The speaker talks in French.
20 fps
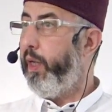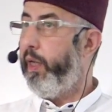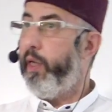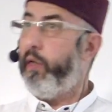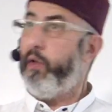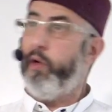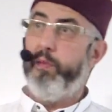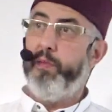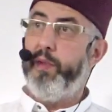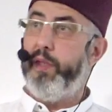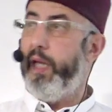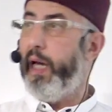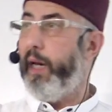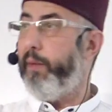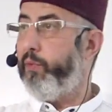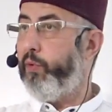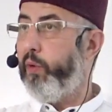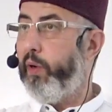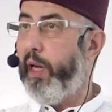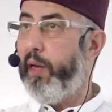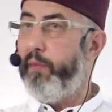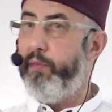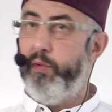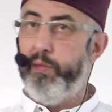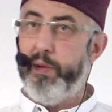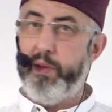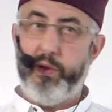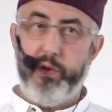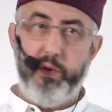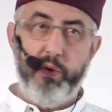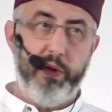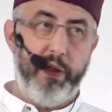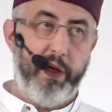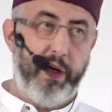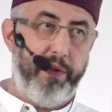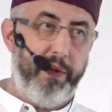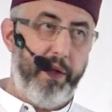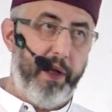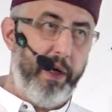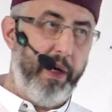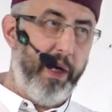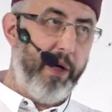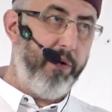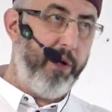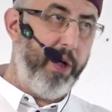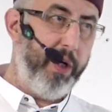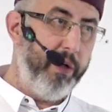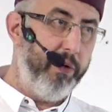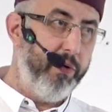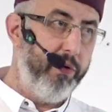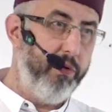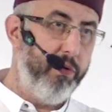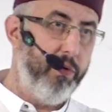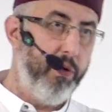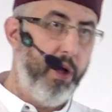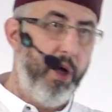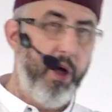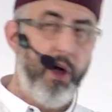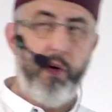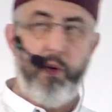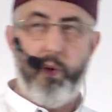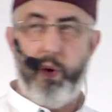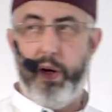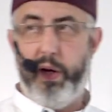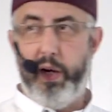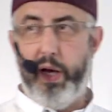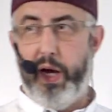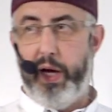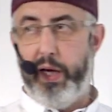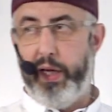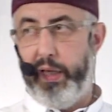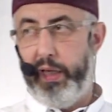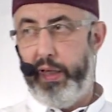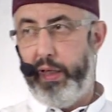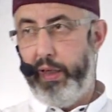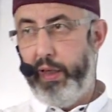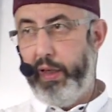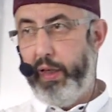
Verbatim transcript: Et comme dit Abdullah ibn Mas'ud radiallahu anhu, Wallahi,